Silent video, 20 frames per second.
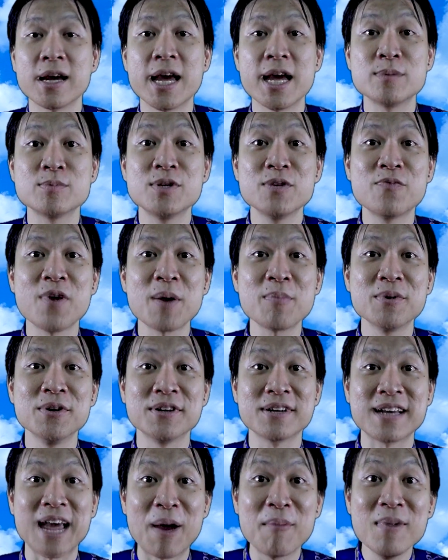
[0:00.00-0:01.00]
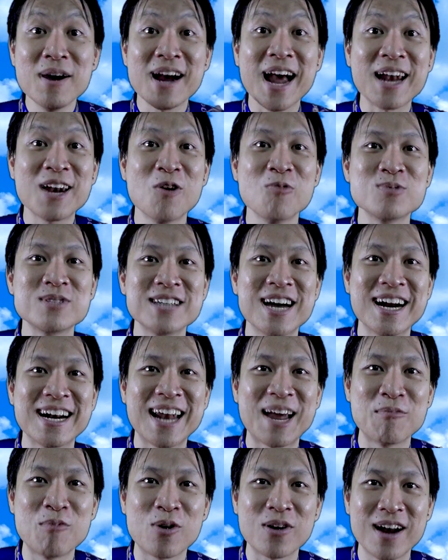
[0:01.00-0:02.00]
em xin phép được cảm ơn anh Hùng Trần
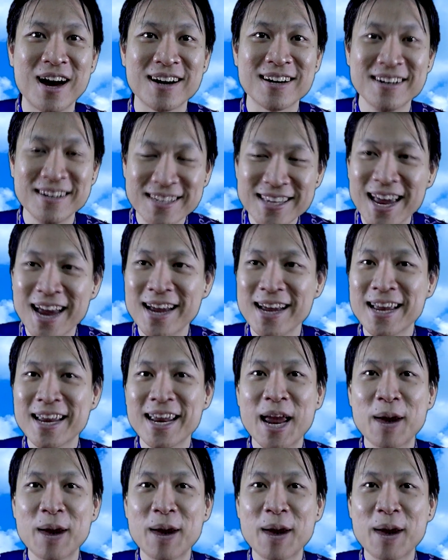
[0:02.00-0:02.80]
lại một lần nữa nha